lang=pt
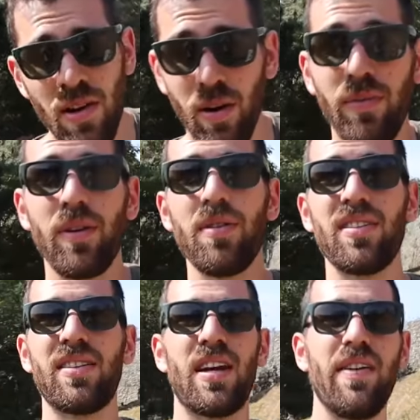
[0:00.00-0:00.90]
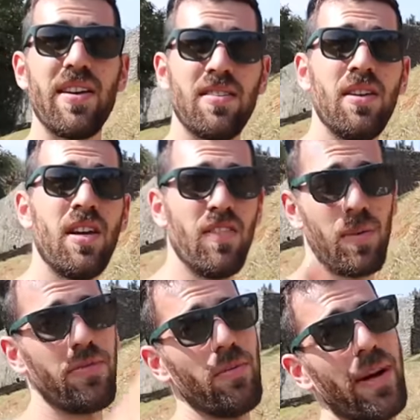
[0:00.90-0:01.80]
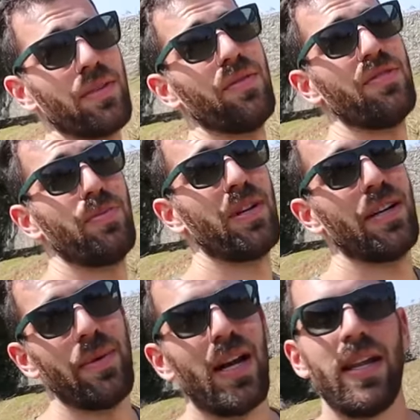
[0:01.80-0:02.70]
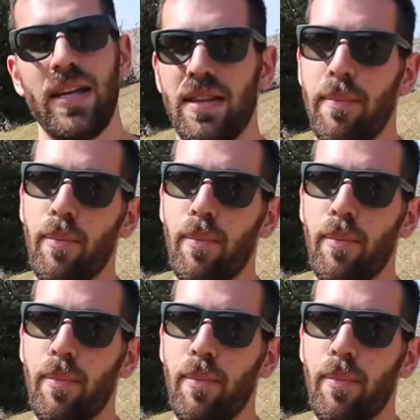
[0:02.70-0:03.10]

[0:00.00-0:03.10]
Vamos ver quando isso atravessa e vamos filmar tudo em super câmera lenta.